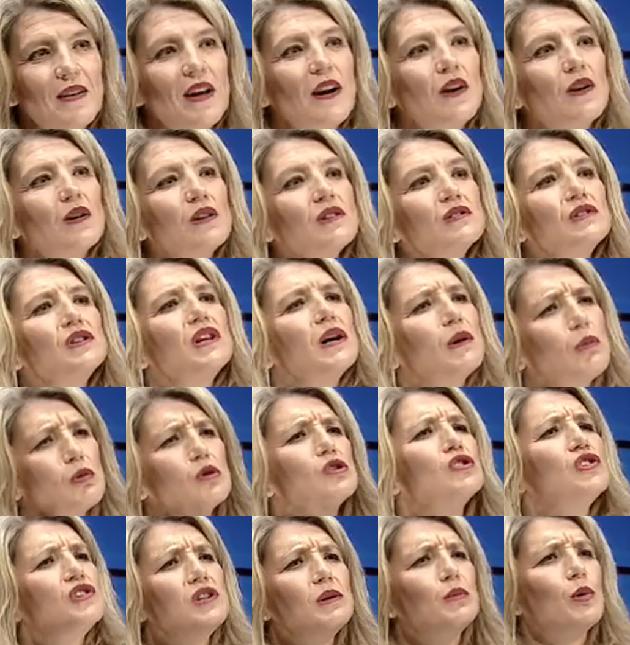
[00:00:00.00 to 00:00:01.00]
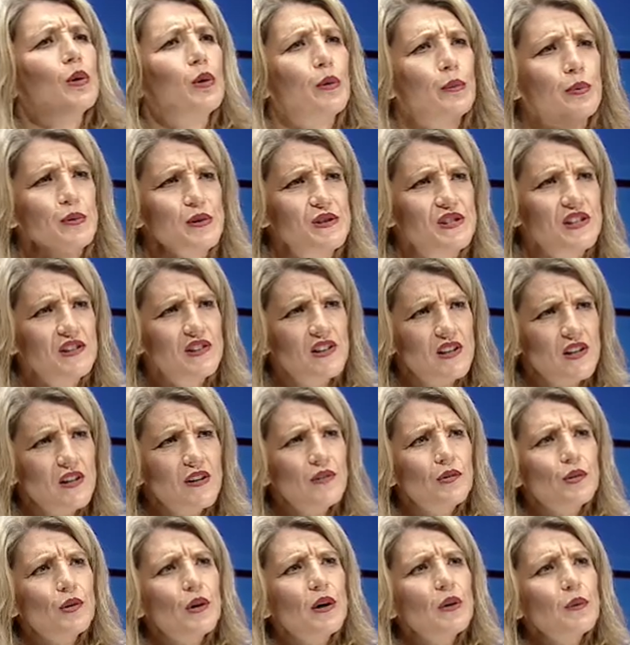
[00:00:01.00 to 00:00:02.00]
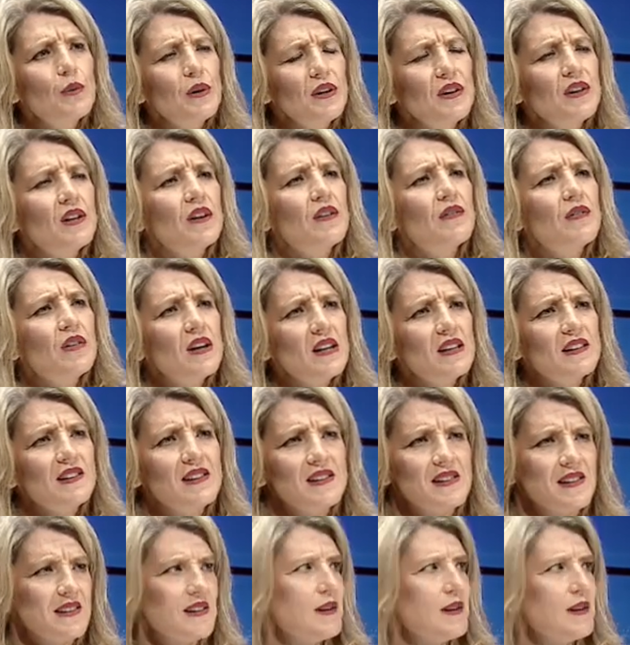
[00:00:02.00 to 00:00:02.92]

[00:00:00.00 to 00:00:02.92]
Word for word: stimolo giusto uno stimolo positivo e quindi a volte